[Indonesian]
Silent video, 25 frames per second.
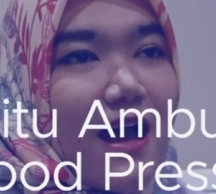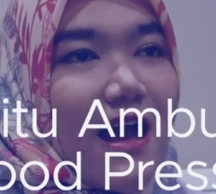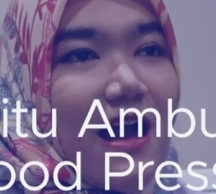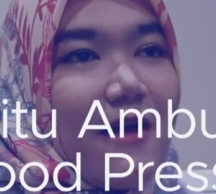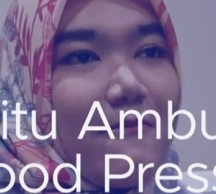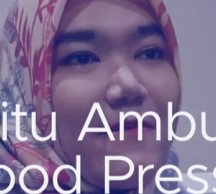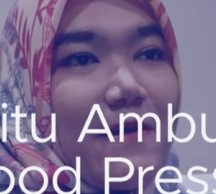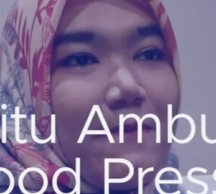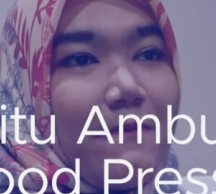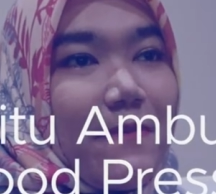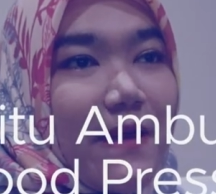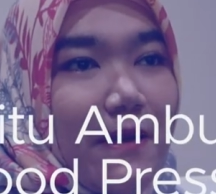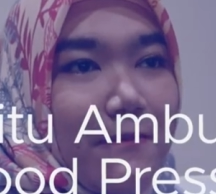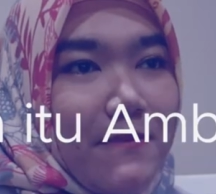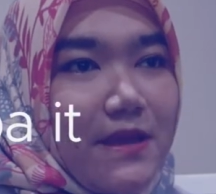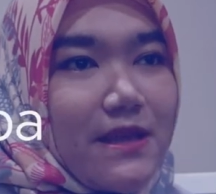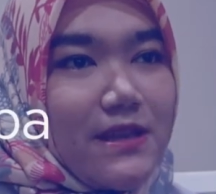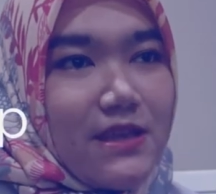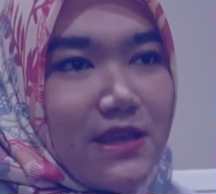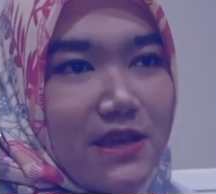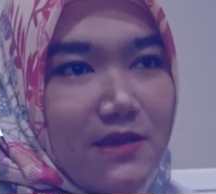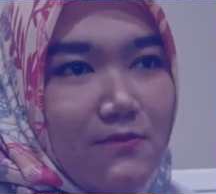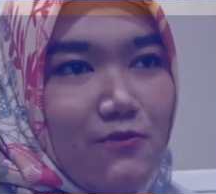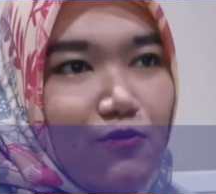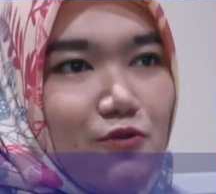ABPM
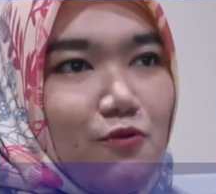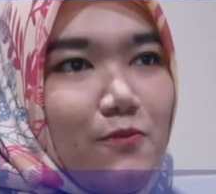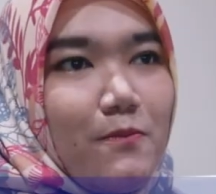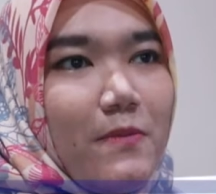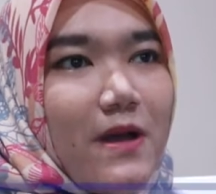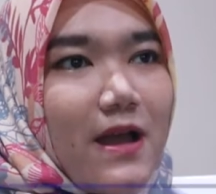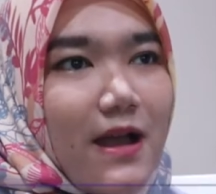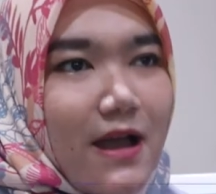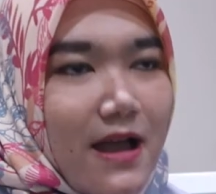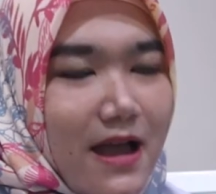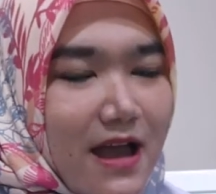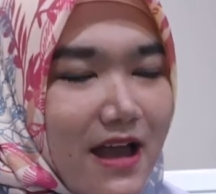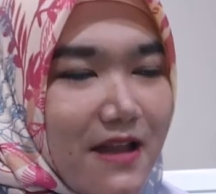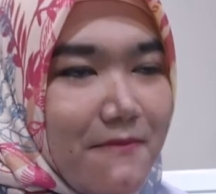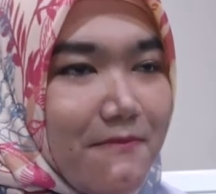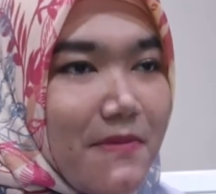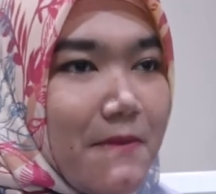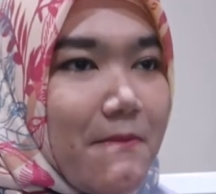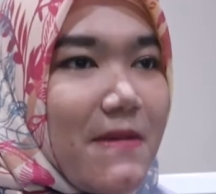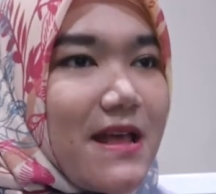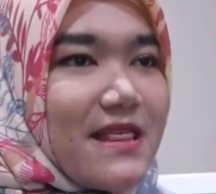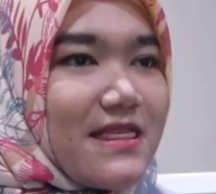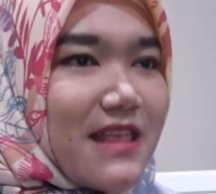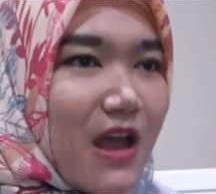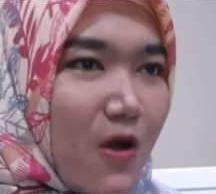ini merupakan
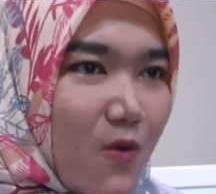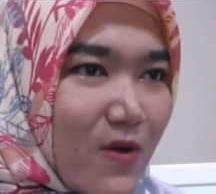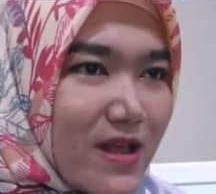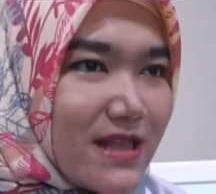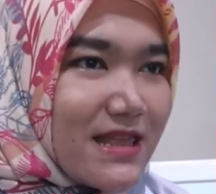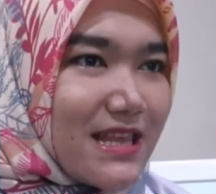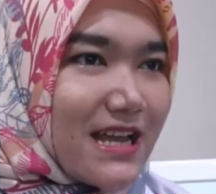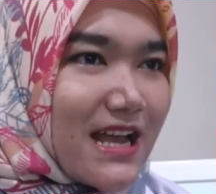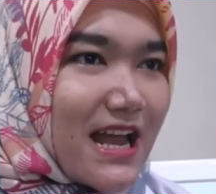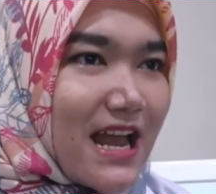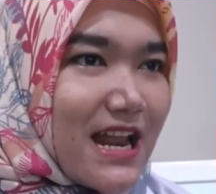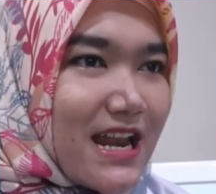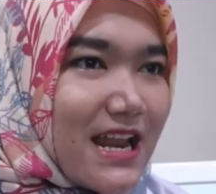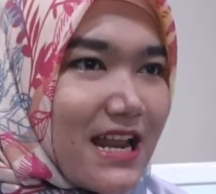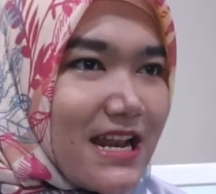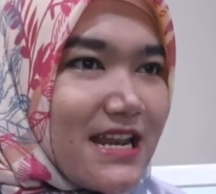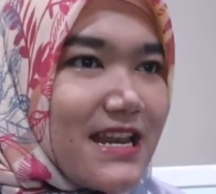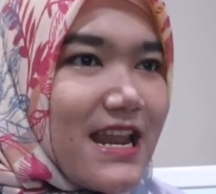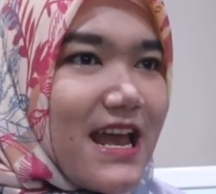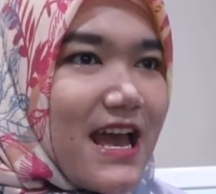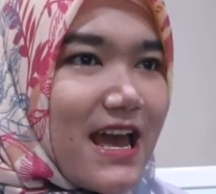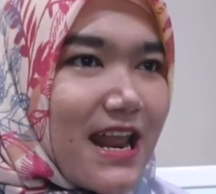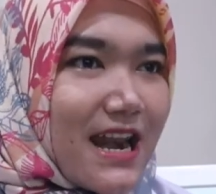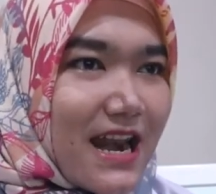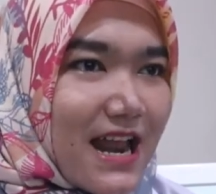pemantauan
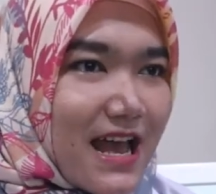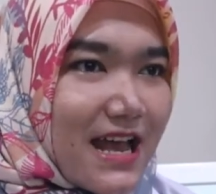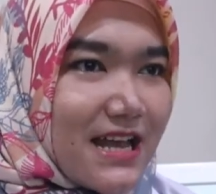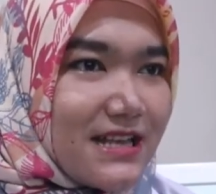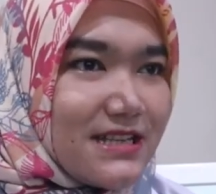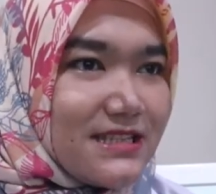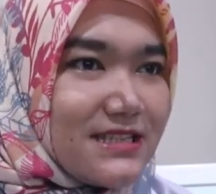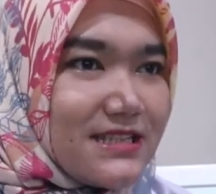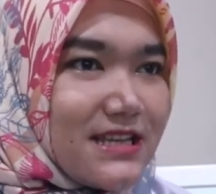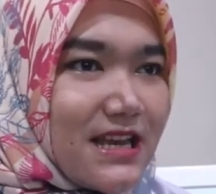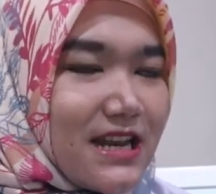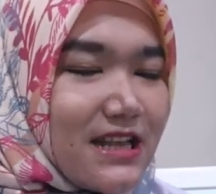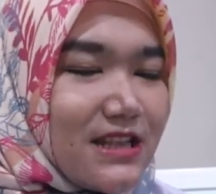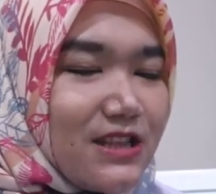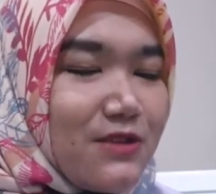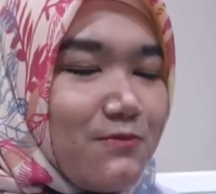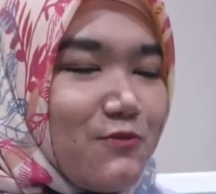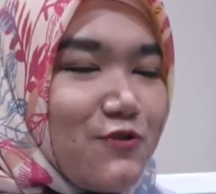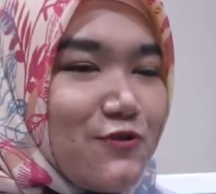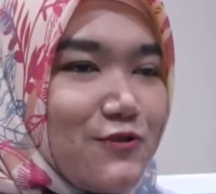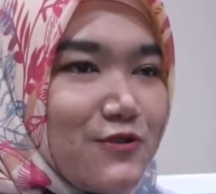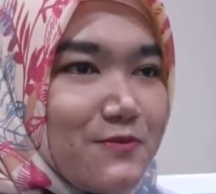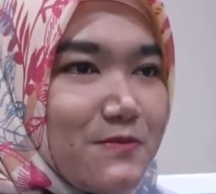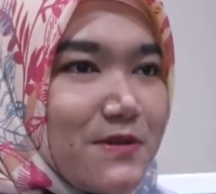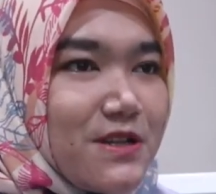tekanan darah secara
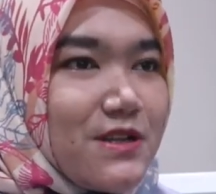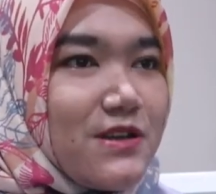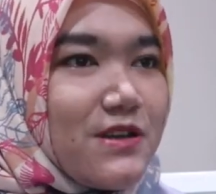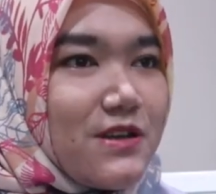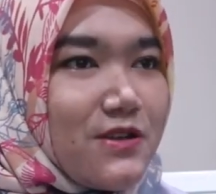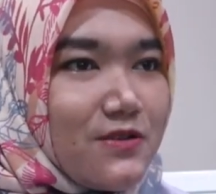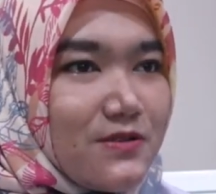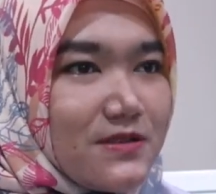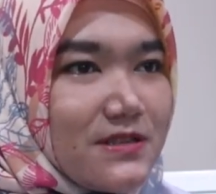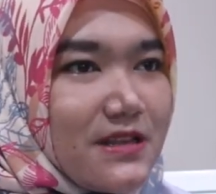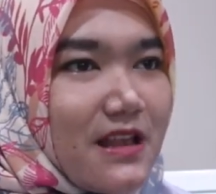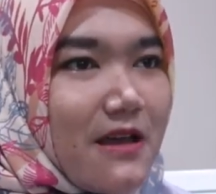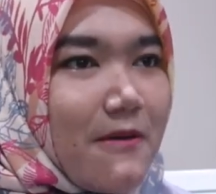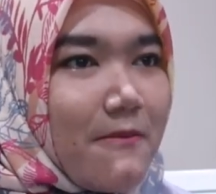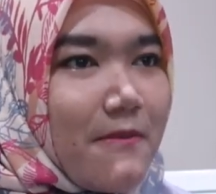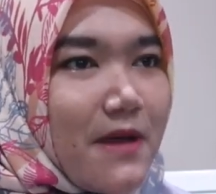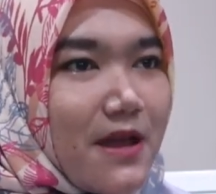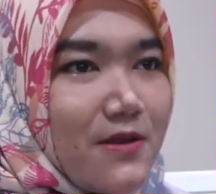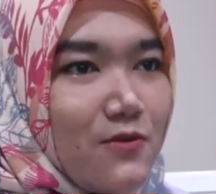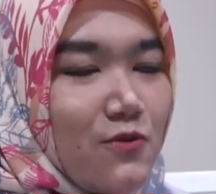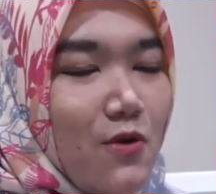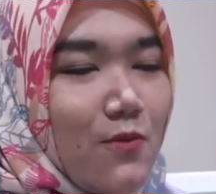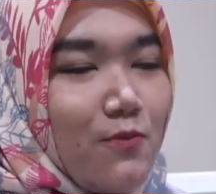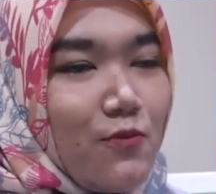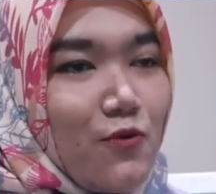terus-menerus
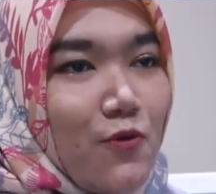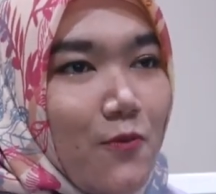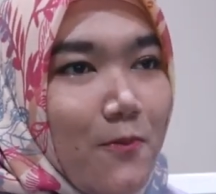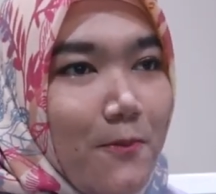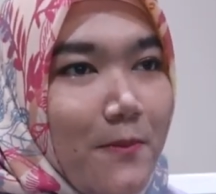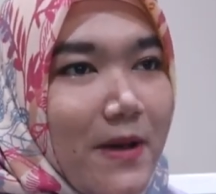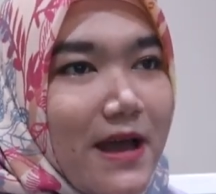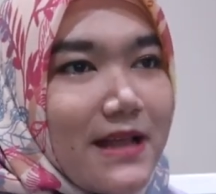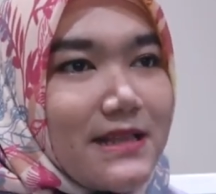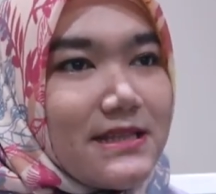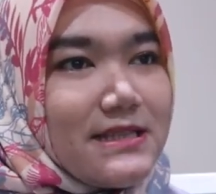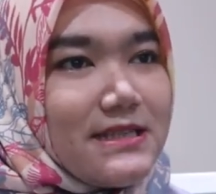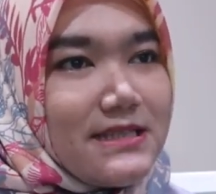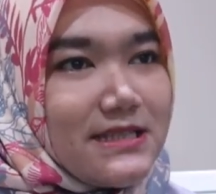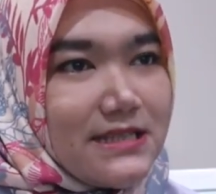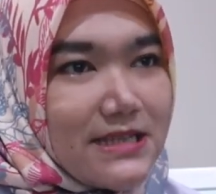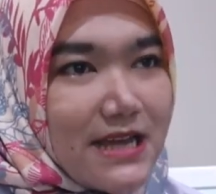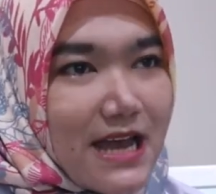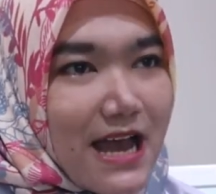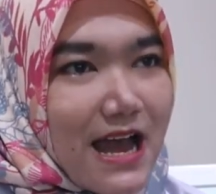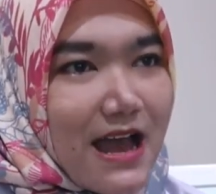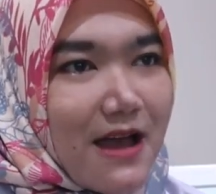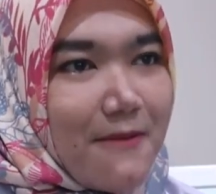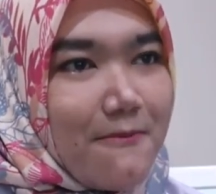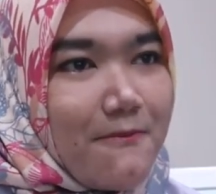selama 24
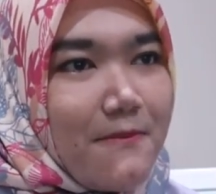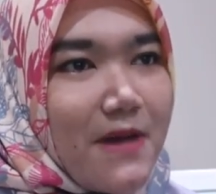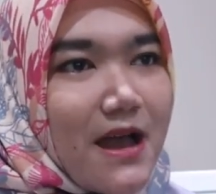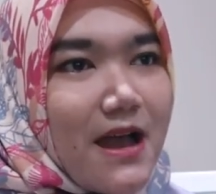jam